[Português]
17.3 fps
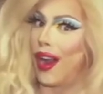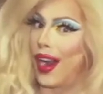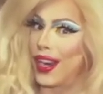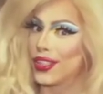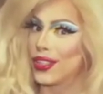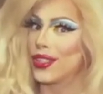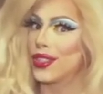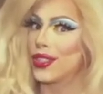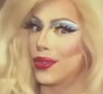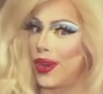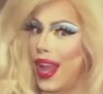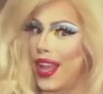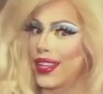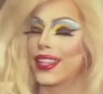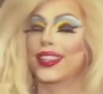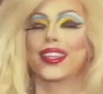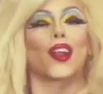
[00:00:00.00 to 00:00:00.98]
parte de
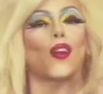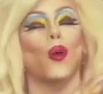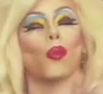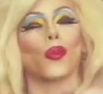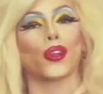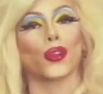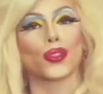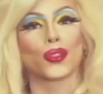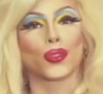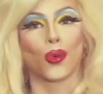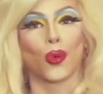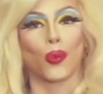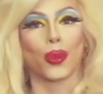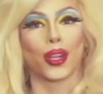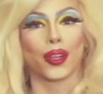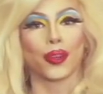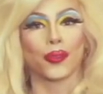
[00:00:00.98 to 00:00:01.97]
drag, que é como
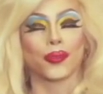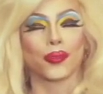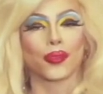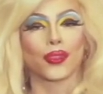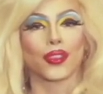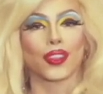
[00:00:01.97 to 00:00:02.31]
youtuber.